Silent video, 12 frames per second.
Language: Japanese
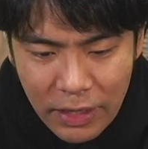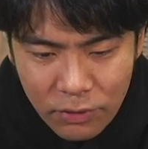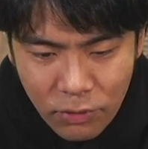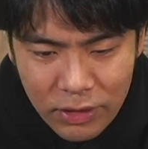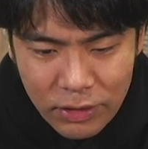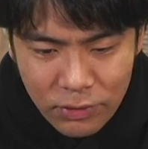
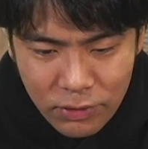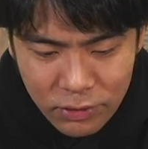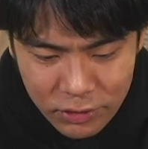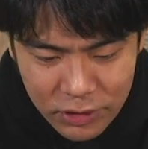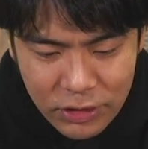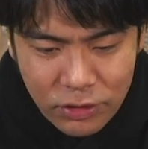他
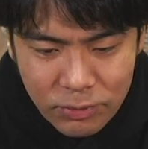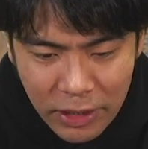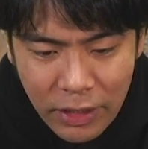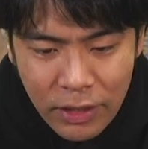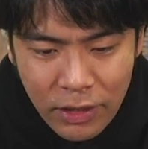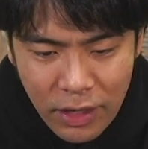のユニットも
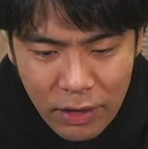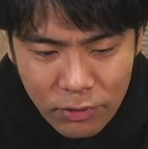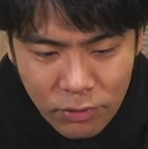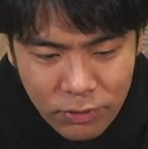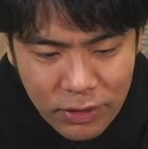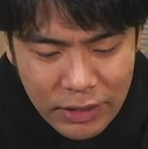ね、
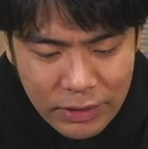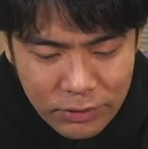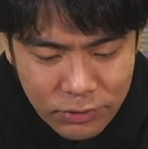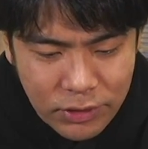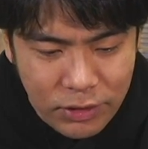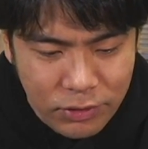ホグライダー
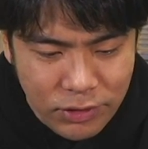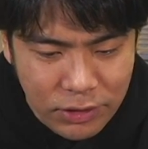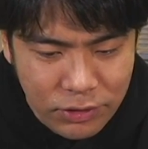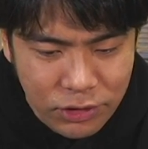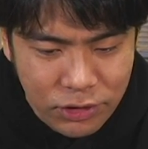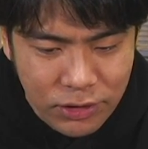の受けとして
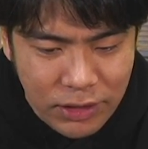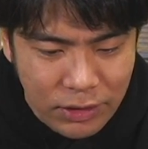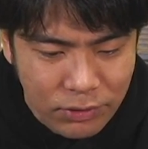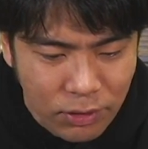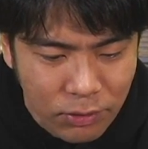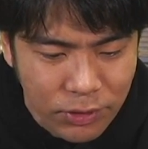は優秀な
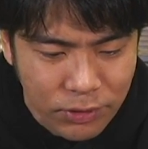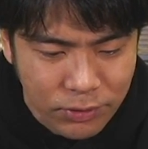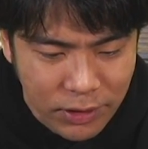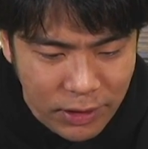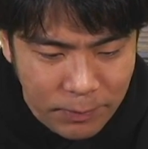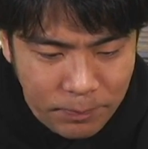カードが多いの
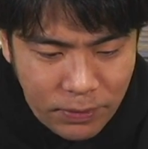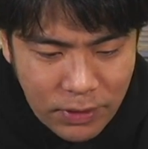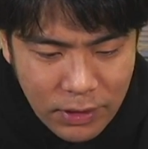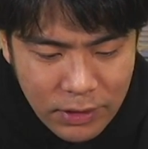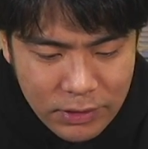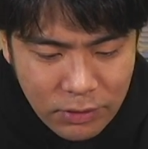で、
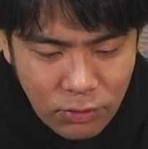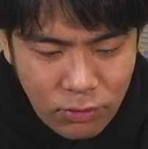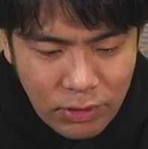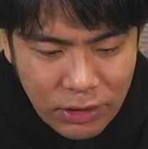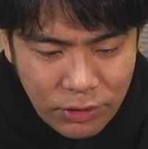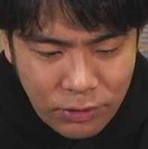こ
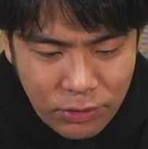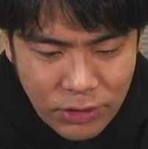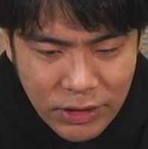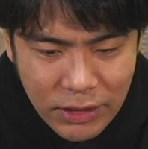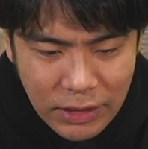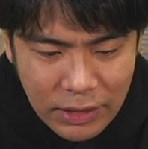こは許容
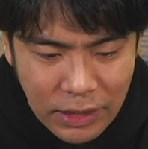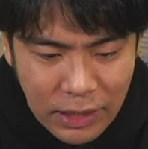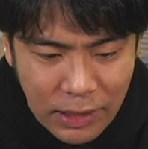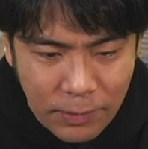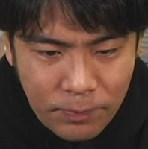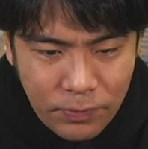しなが
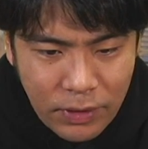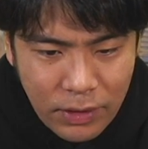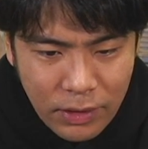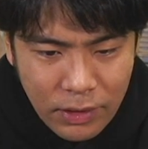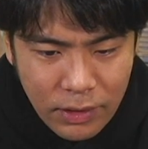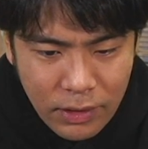ら、
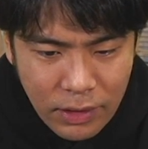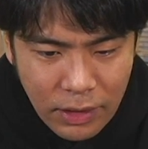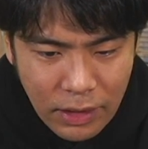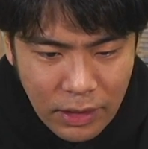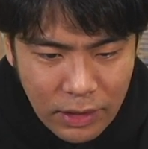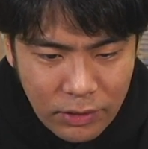
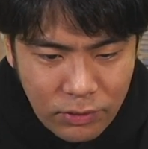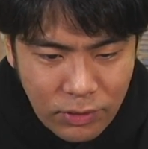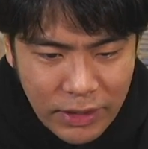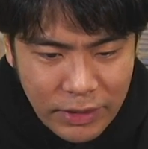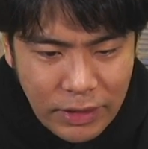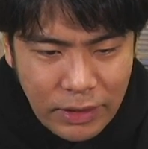
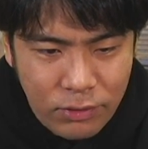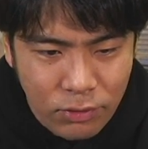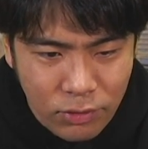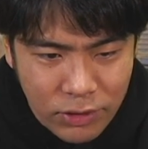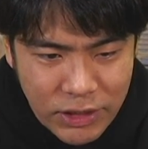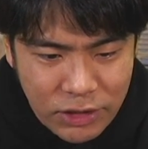相手がこ
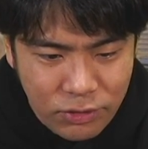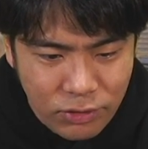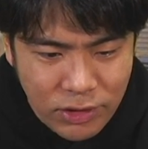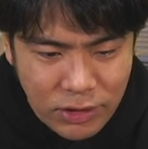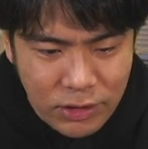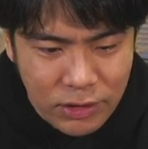こ1
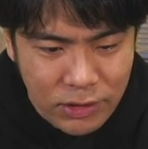個数